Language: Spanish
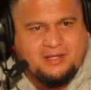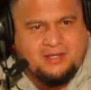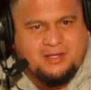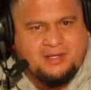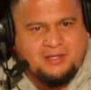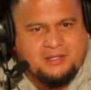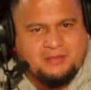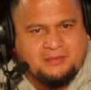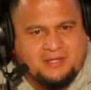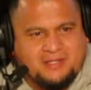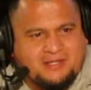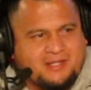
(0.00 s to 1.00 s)
Eh,
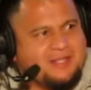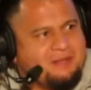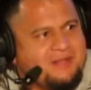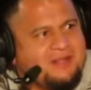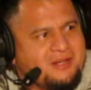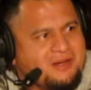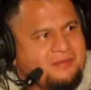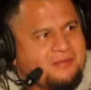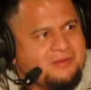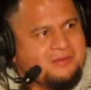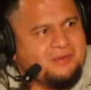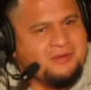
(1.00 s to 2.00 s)
recientemente,
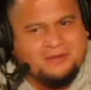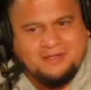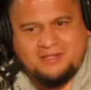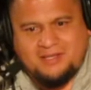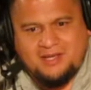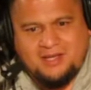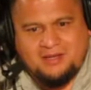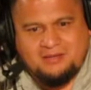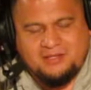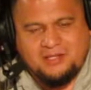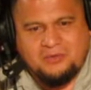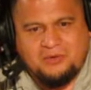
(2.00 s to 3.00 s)
como lo decía,
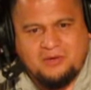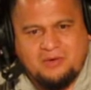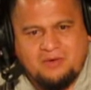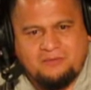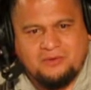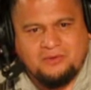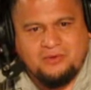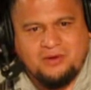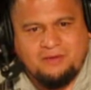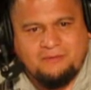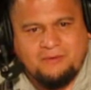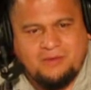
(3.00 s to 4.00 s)
detuvieron a un
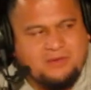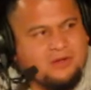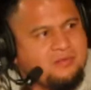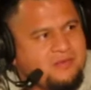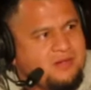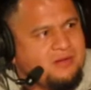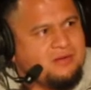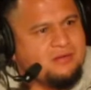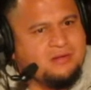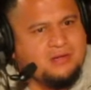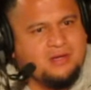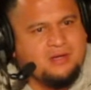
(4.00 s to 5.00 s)
fotógrafo amigo mío.
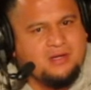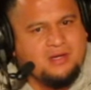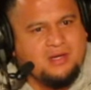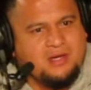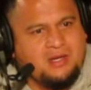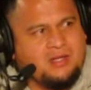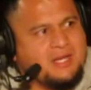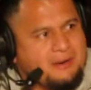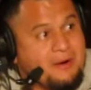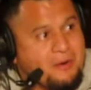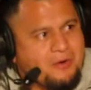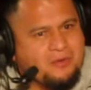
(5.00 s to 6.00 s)
Eh,
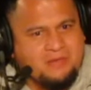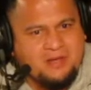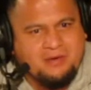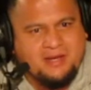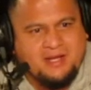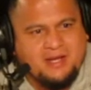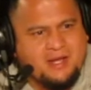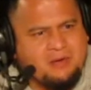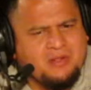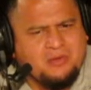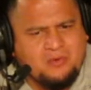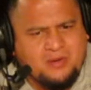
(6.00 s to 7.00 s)
trabajó conmigo en
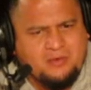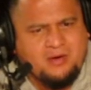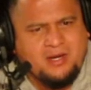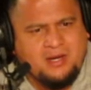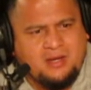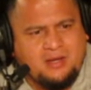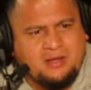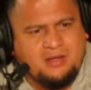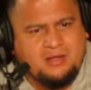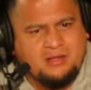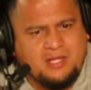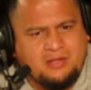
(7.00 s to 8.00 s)
Nicaragua, anduvimos eh,
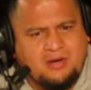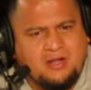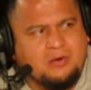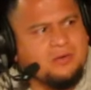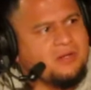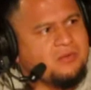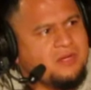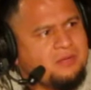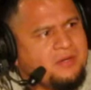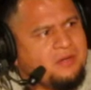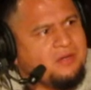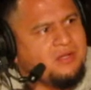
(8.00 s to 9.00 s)
dándole
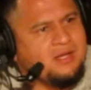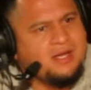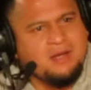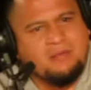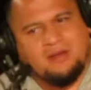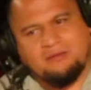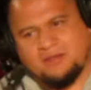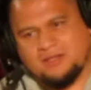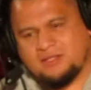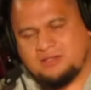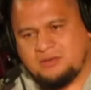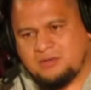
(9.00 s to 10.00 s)
cobertura periodística a las
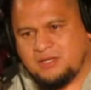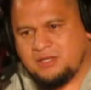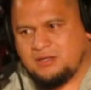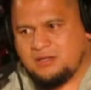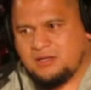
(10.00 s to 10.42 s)
manifestaciones